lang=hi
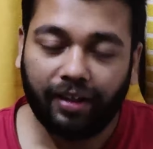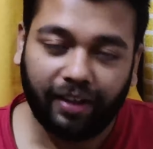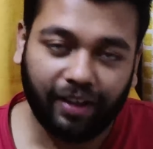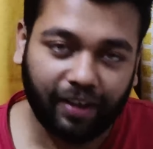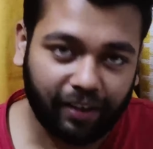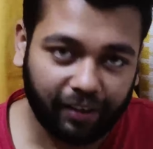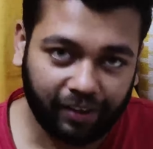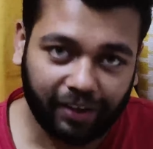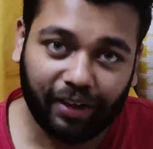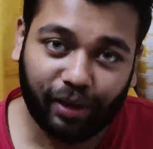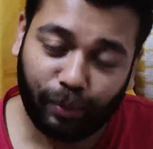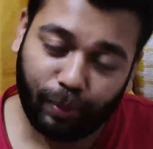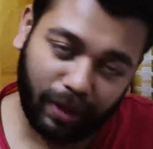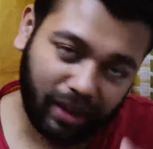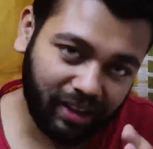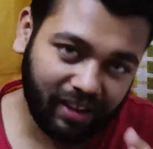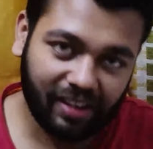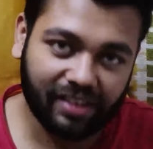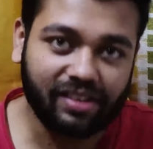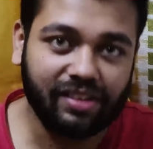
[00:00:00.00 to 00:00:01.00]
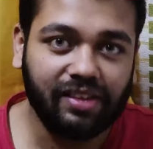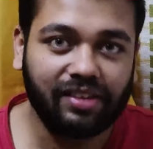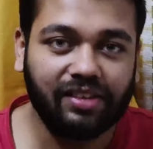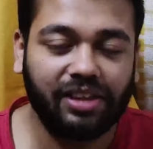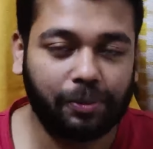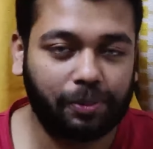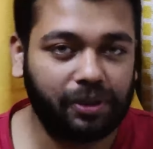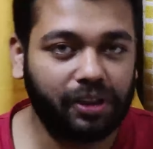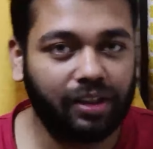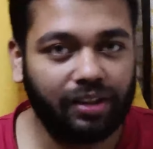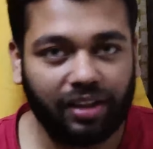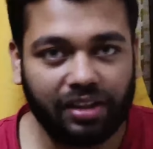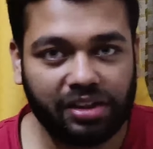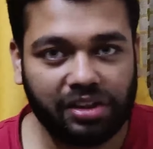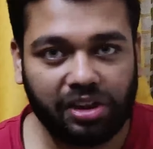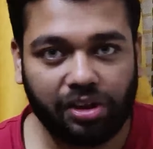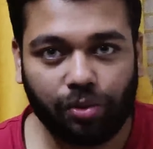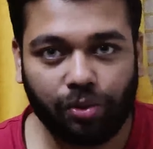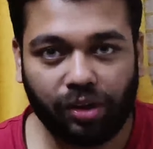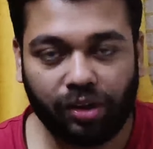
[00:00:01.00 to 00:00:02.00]
इनमें ये चीज सबसे ज्यादा
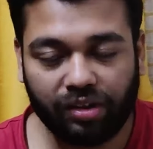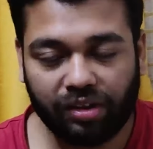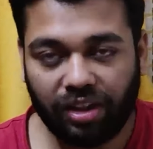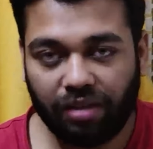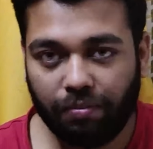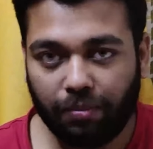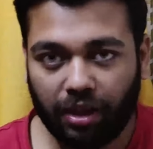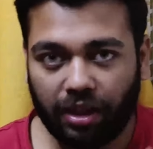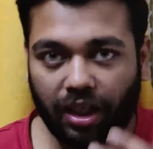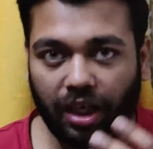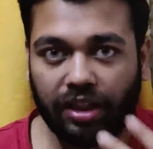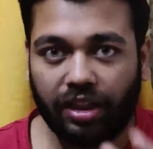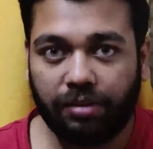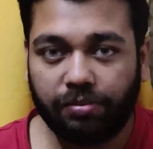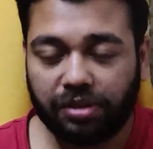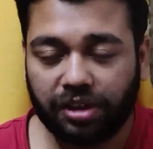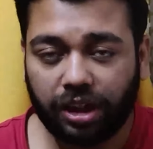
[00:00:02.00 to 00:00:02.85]
अच्छी होती है इसलिए मलयालम